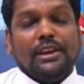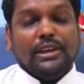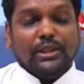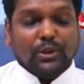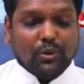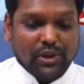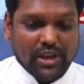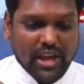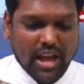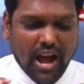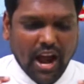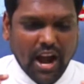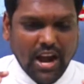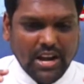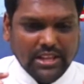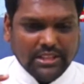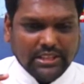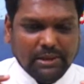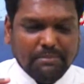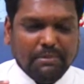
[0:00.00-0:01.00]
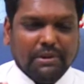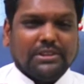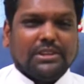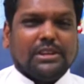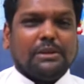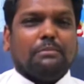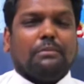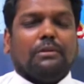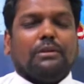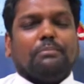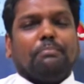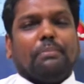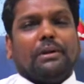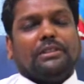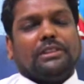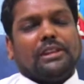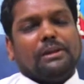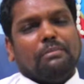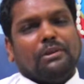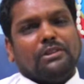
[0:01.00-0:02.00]
இதனுடைய ஆழத்தை பற்றி
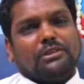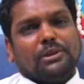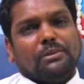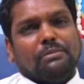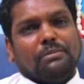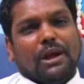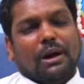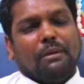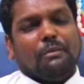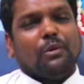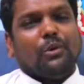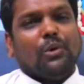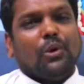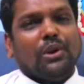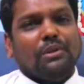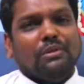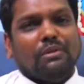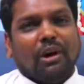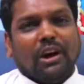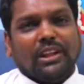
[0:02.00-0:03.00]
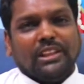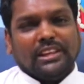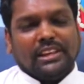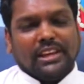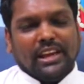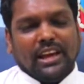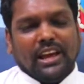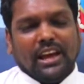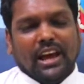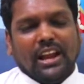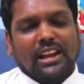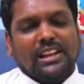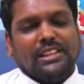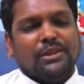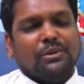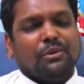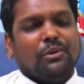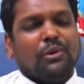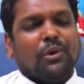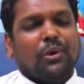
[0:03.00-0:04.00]
பற்றி மட்டும் நான் உங்களோடு விவாதிக்க
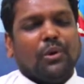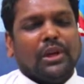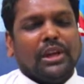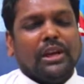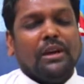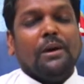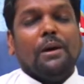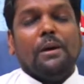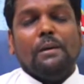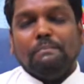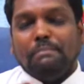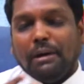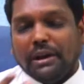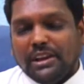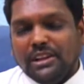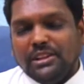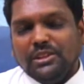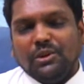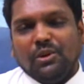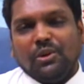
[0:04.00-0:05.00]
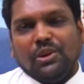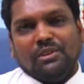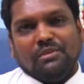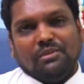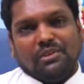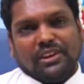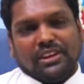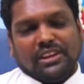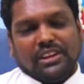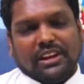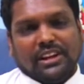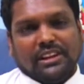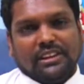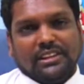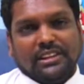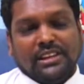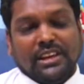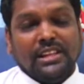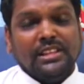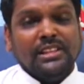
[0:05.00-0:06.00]
அல்லது உங்களோடு பகிர்ந்து கொள்ள விழுகிறேன்
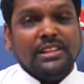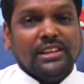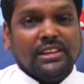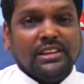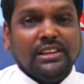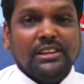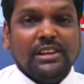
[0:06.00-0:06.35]
எது